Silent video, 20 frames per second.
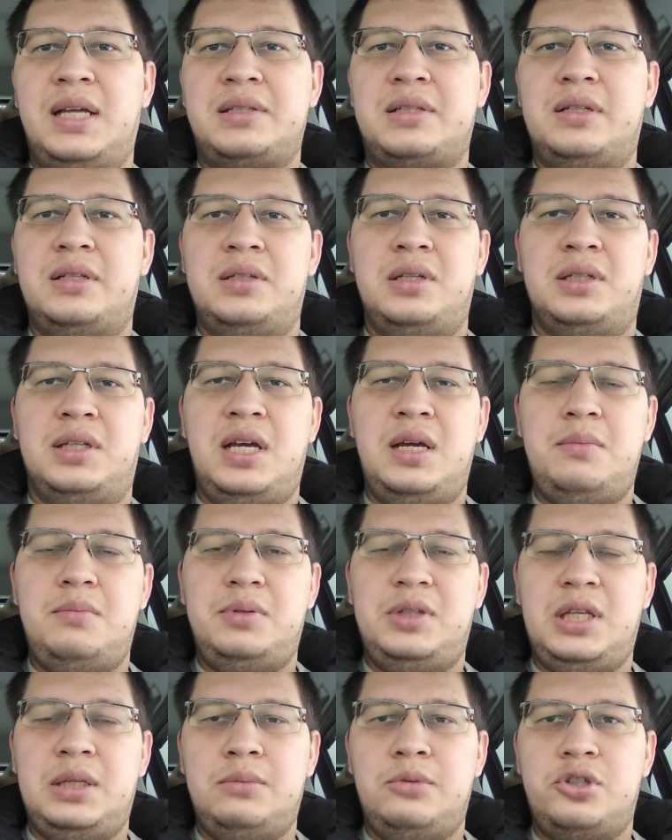отклонена,
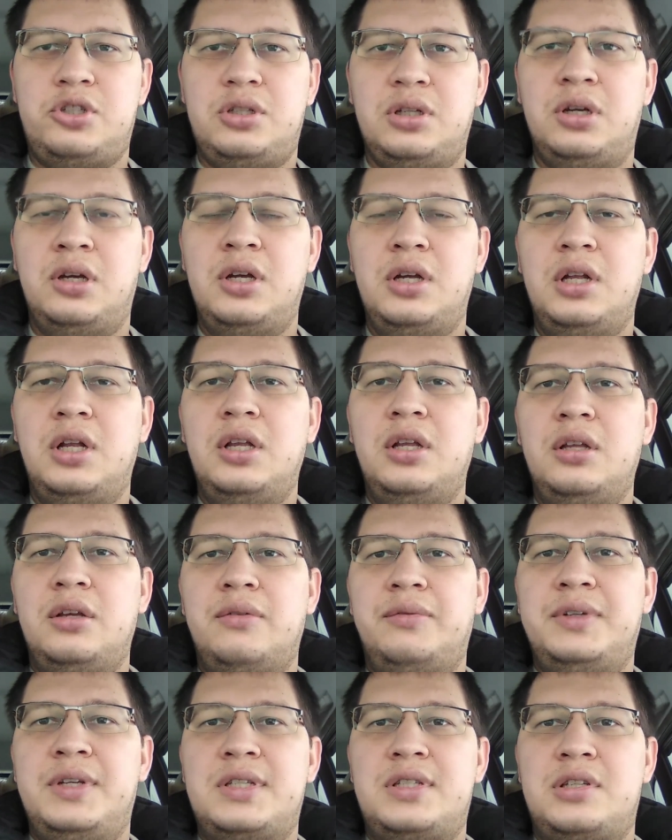потому что
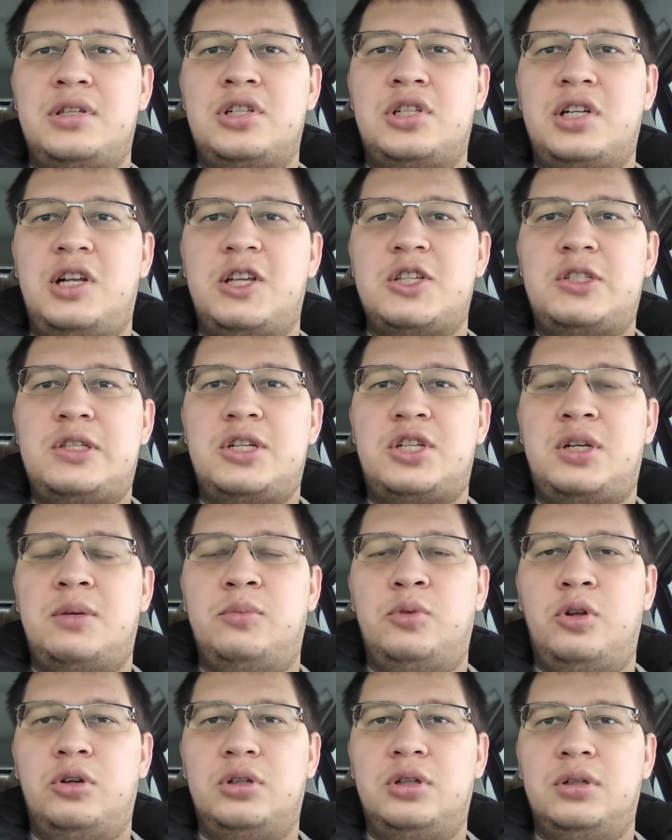в ней содержалось слишком
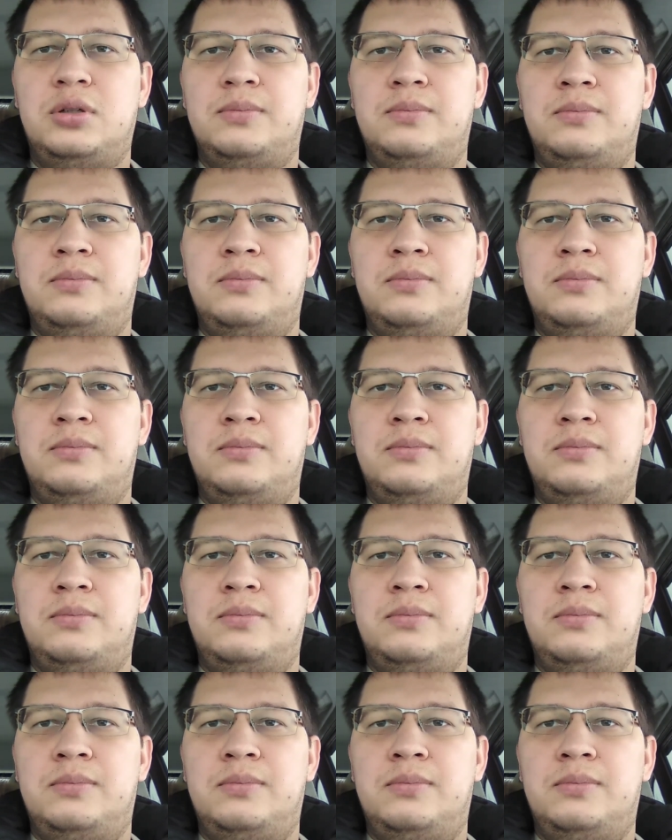много